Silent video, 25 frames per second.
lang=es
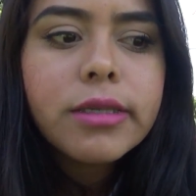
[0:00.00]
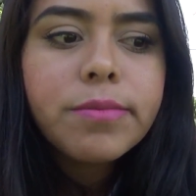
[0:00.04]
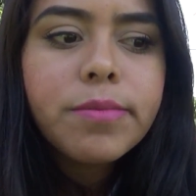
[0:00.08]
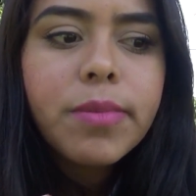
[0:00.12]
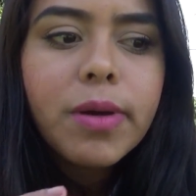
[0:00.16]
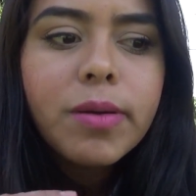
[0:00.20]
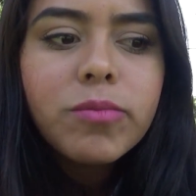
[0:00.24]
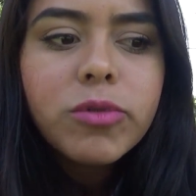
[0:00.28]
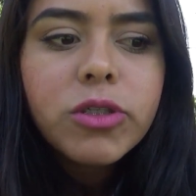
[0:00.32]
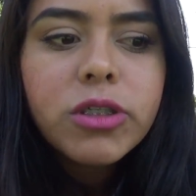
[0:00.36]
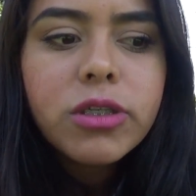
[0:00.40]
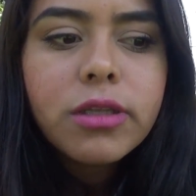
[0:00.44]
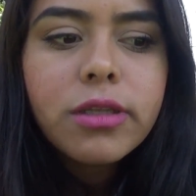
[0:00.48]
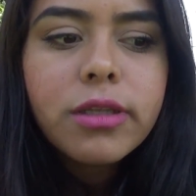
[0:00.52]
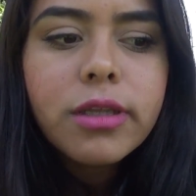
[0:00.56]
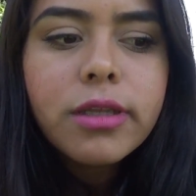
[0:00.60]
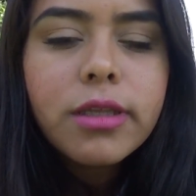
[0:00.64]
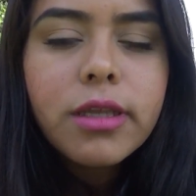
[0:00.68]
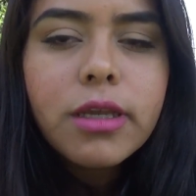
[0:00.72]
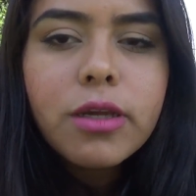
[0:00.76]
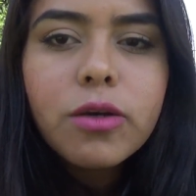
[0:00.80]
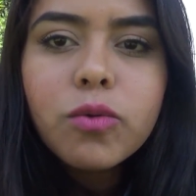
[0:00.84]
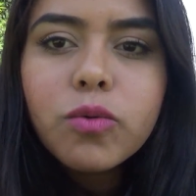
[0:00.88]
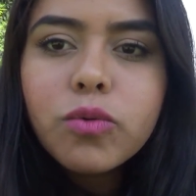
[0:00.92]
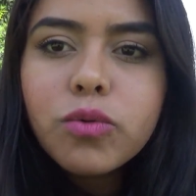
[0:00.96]
vamos a
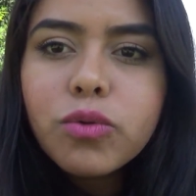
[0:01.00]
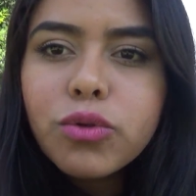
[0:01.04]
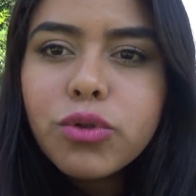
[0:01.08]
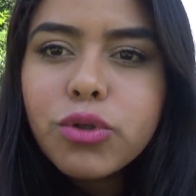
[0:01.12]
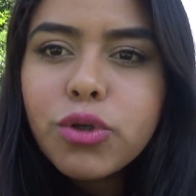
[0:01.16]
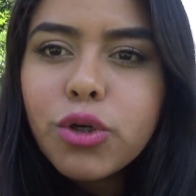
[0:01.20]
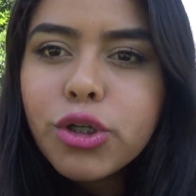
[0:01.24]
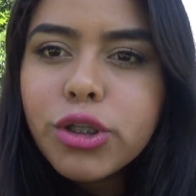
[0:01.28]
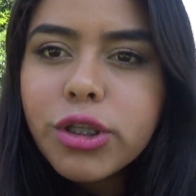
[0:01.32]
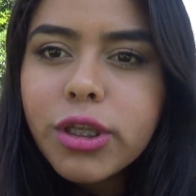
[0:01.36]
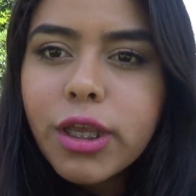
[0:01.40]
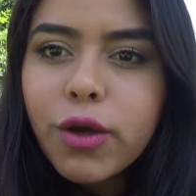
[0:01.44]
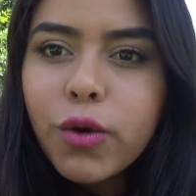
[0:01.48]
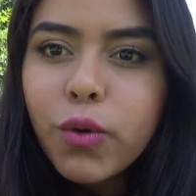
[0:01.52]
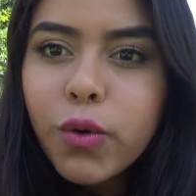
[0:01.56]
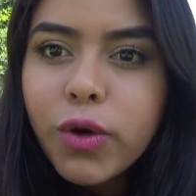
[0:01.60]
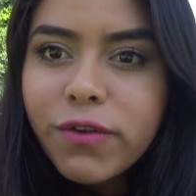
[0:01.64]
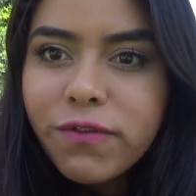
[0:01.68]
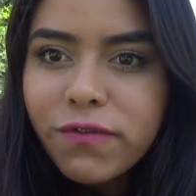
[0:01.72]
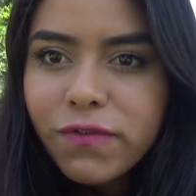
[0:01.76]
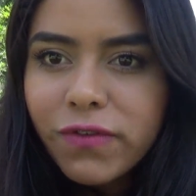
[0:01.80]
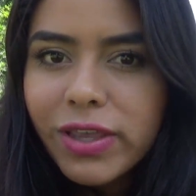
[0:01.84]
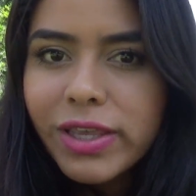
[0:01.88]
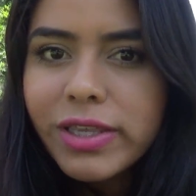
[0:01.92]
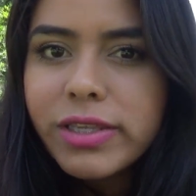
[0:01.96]
tener un sorteo
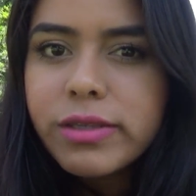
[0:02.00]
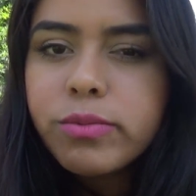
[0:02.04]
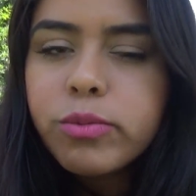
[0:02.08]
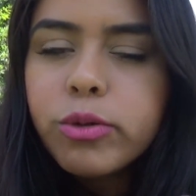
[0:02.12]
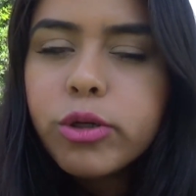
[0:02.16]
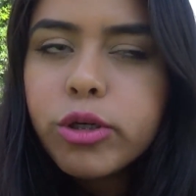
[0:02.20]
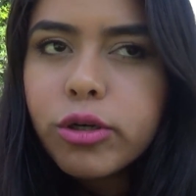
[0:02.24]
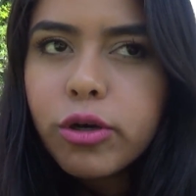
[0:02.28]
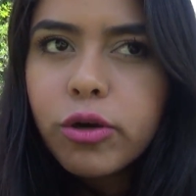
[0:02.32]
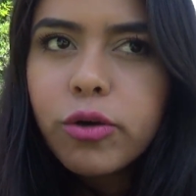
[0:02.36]
en Facebook